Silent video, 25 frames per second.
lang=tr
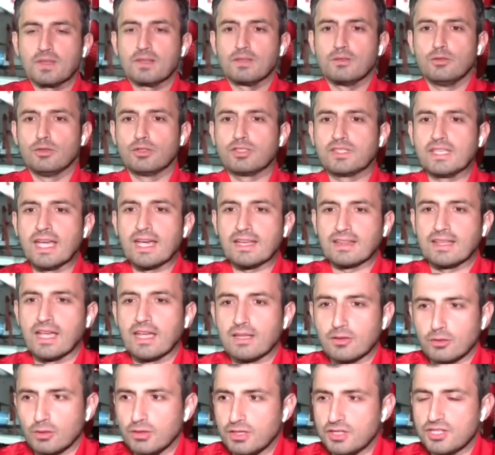yüksek
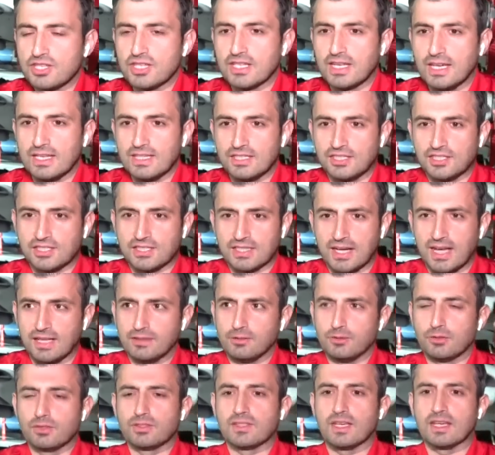teknoloji geliştiren,
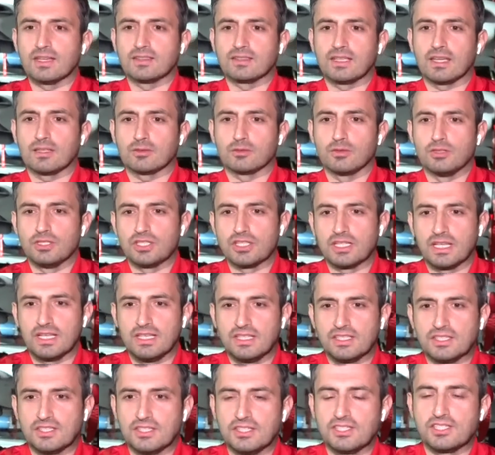yüksek teknoloji
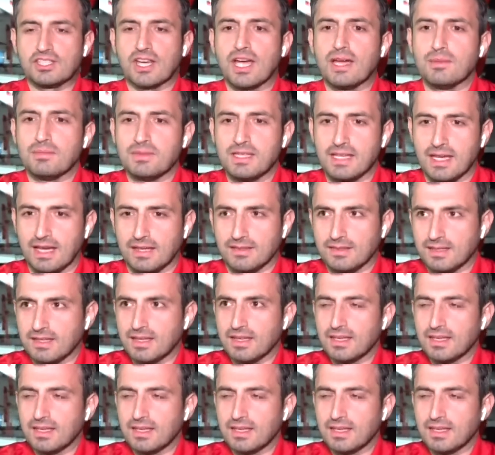geliştireceğim diyen